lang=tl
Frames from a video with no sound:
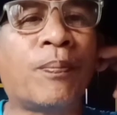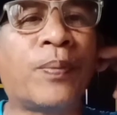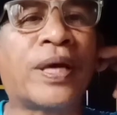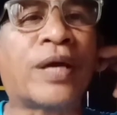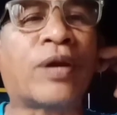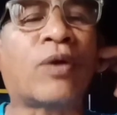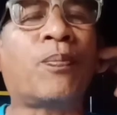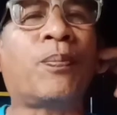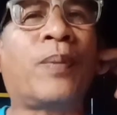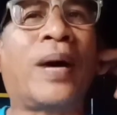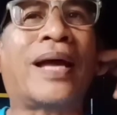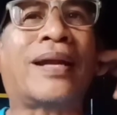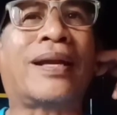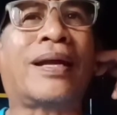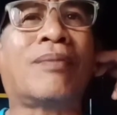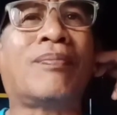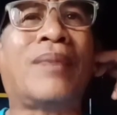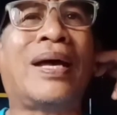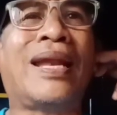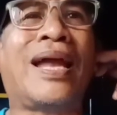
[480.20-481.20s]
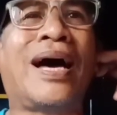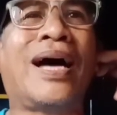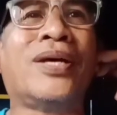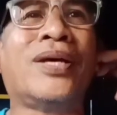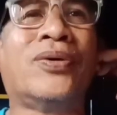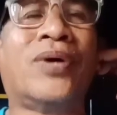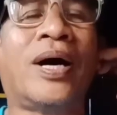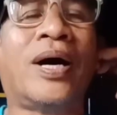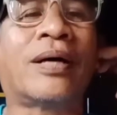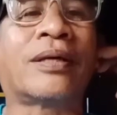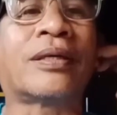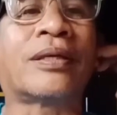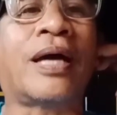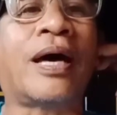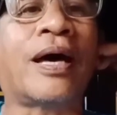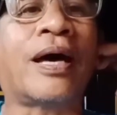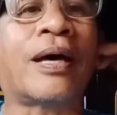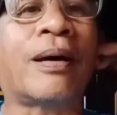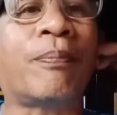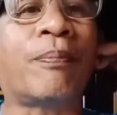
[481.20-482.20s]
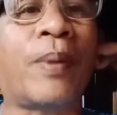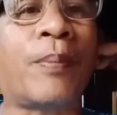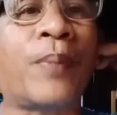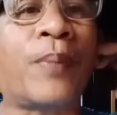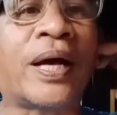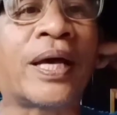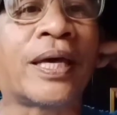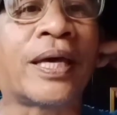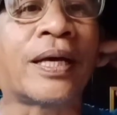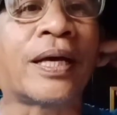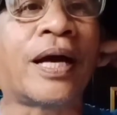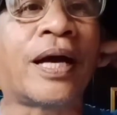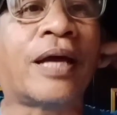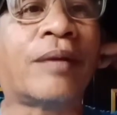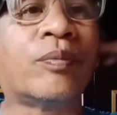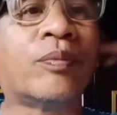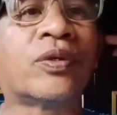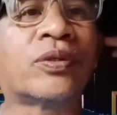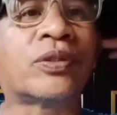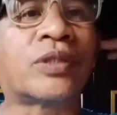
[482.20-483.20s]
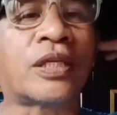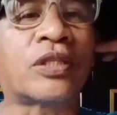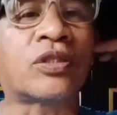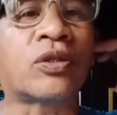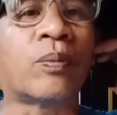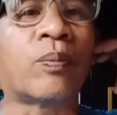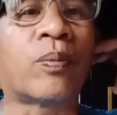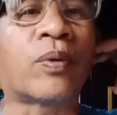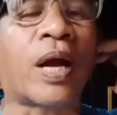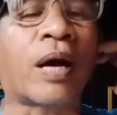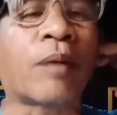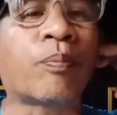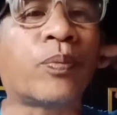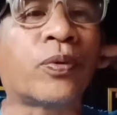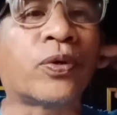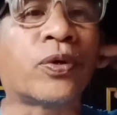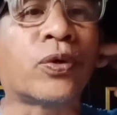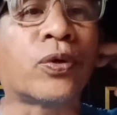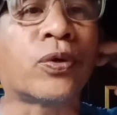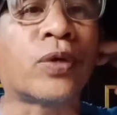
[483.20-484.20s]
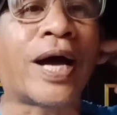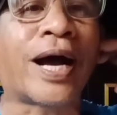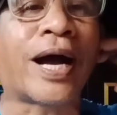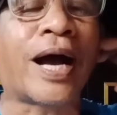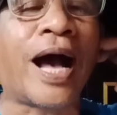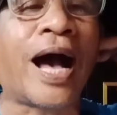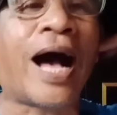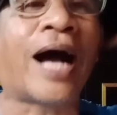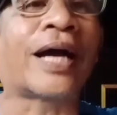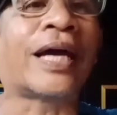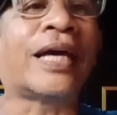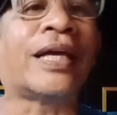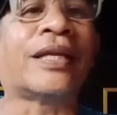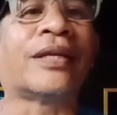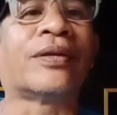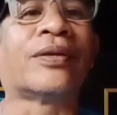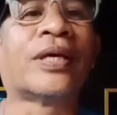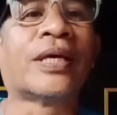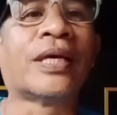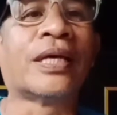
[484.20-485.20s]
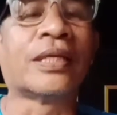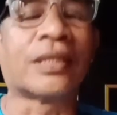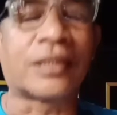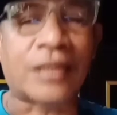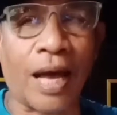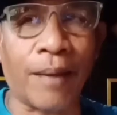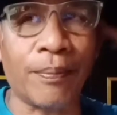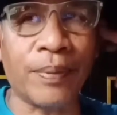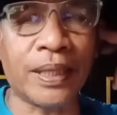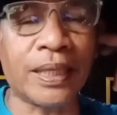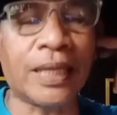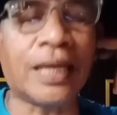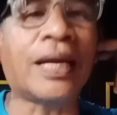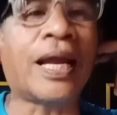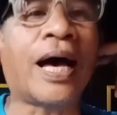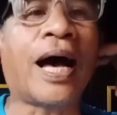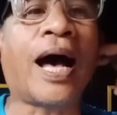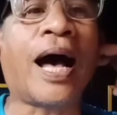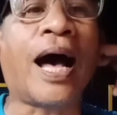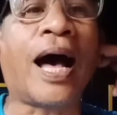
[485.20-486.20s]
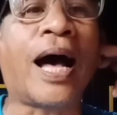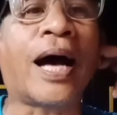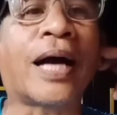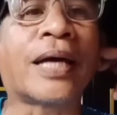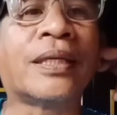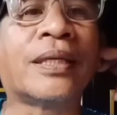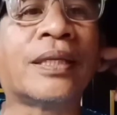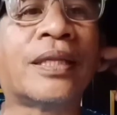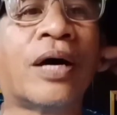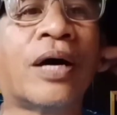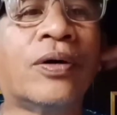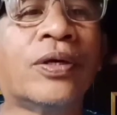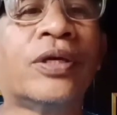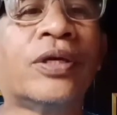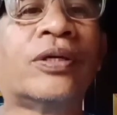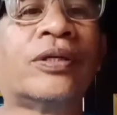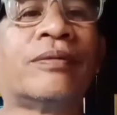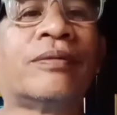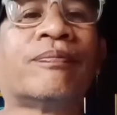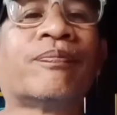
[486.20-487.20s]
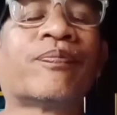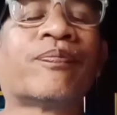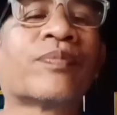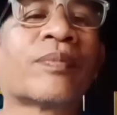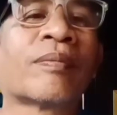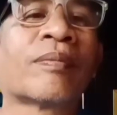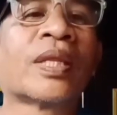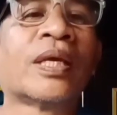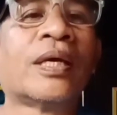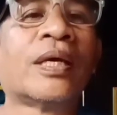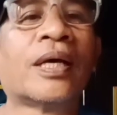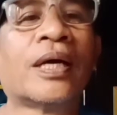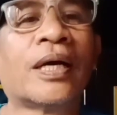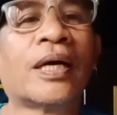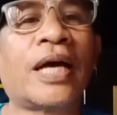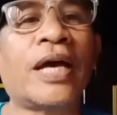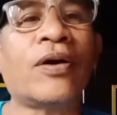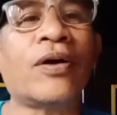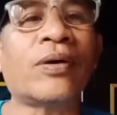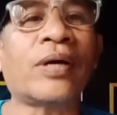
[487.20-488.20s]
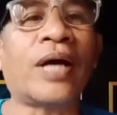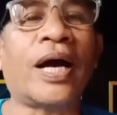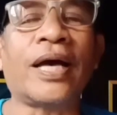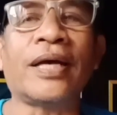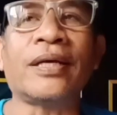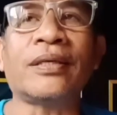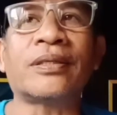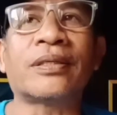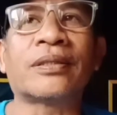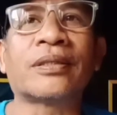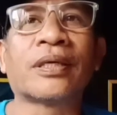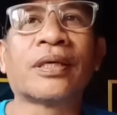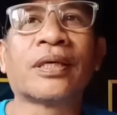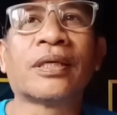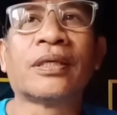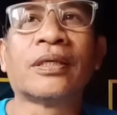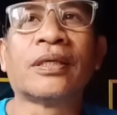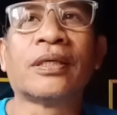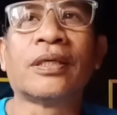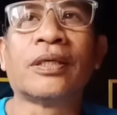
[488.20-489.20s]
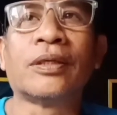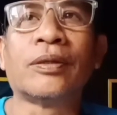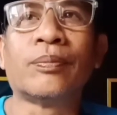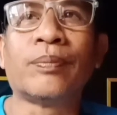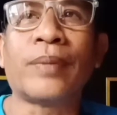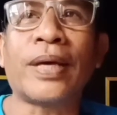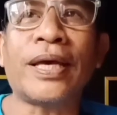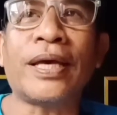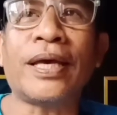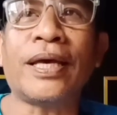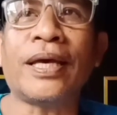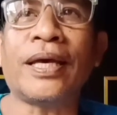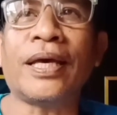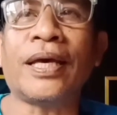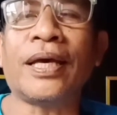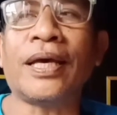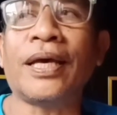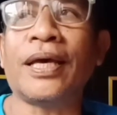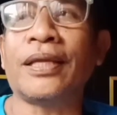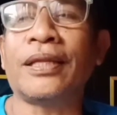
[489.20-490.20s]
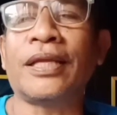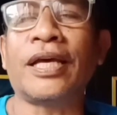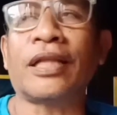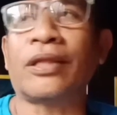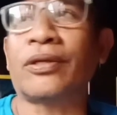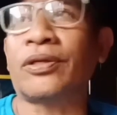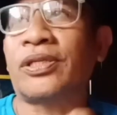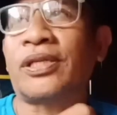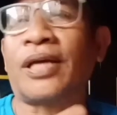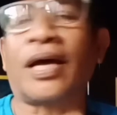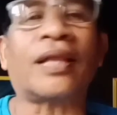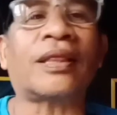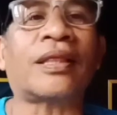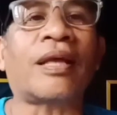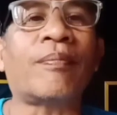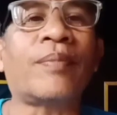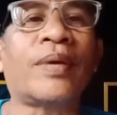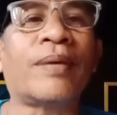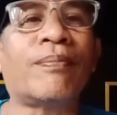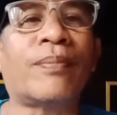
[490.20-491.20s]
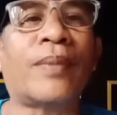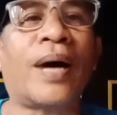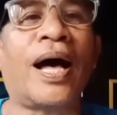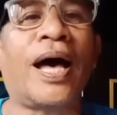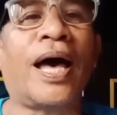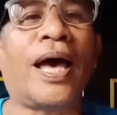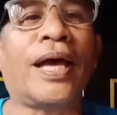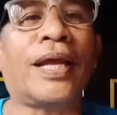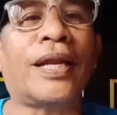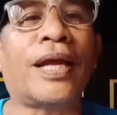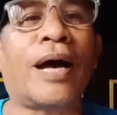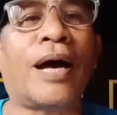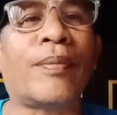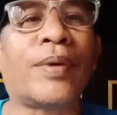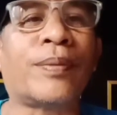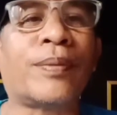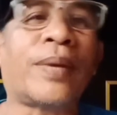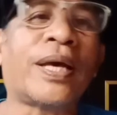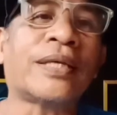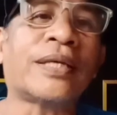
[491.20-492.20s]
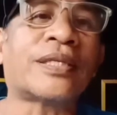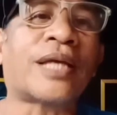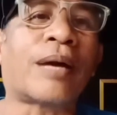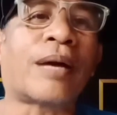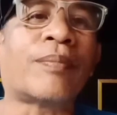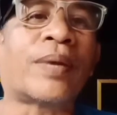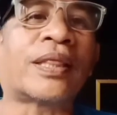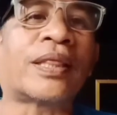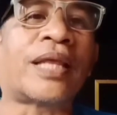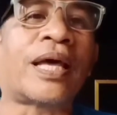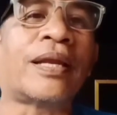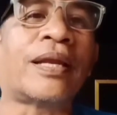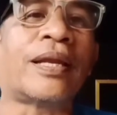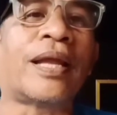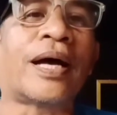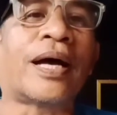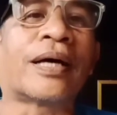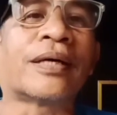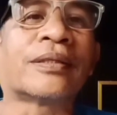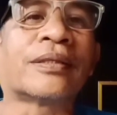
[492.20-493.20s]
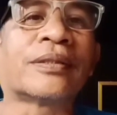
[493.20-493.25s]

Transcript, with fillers: pero parang malayo ang uh, mo sa sobrang puno ng hangin. Sabi nila hangin daw yun. Ngayon guys, may dito sa katabing bahay namin may isang matandang